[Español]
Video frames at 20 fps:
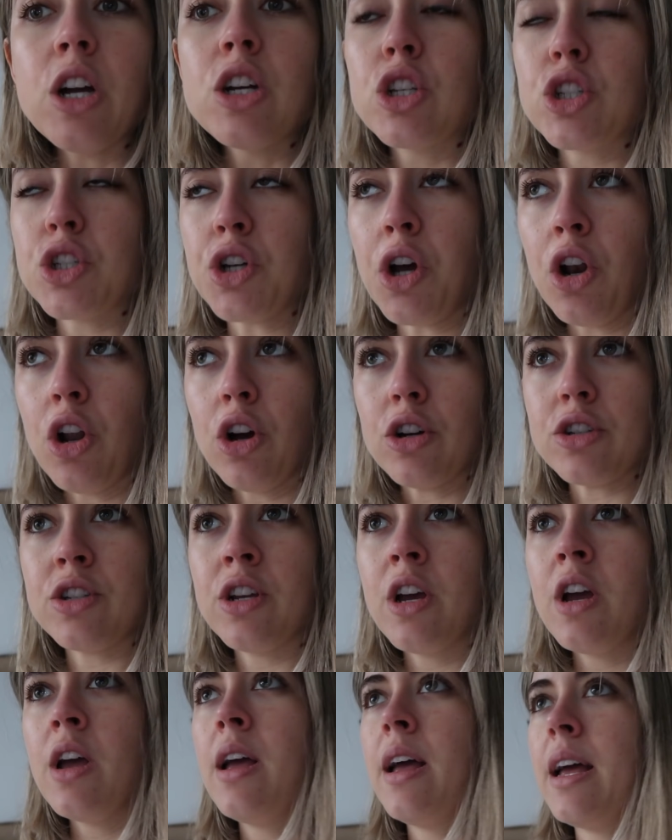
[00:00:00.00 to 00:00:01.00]

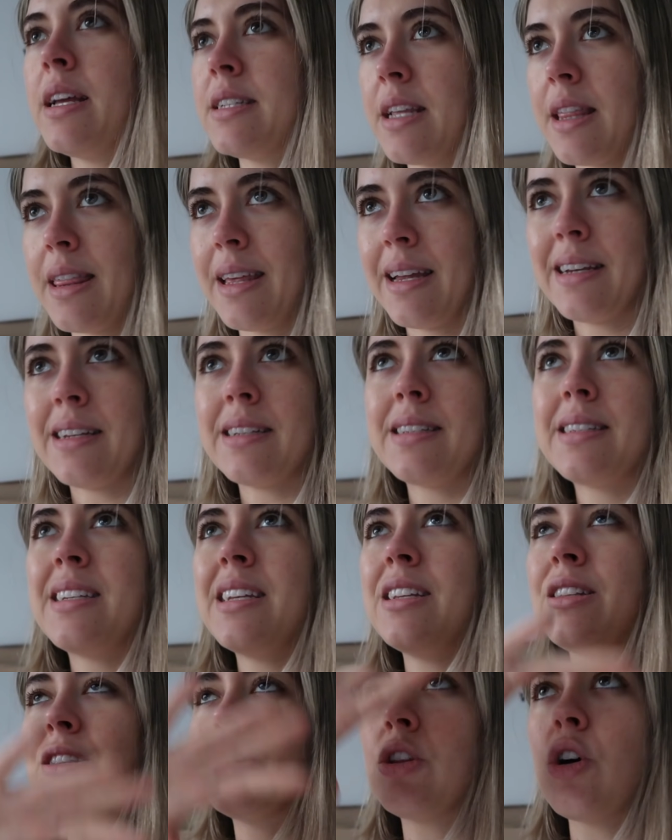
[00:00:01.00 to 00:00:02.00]
solos, es decir,
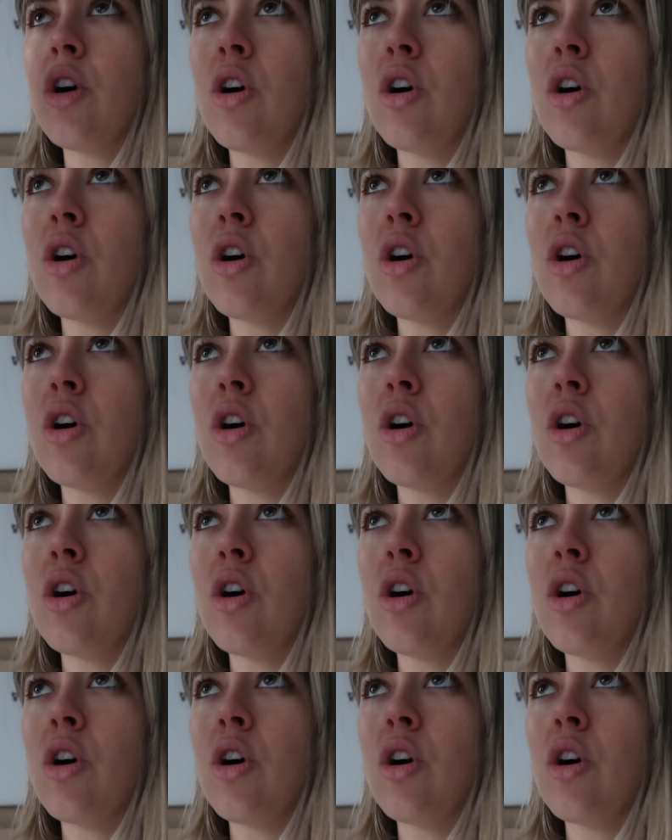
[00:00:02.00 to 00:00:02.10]
sin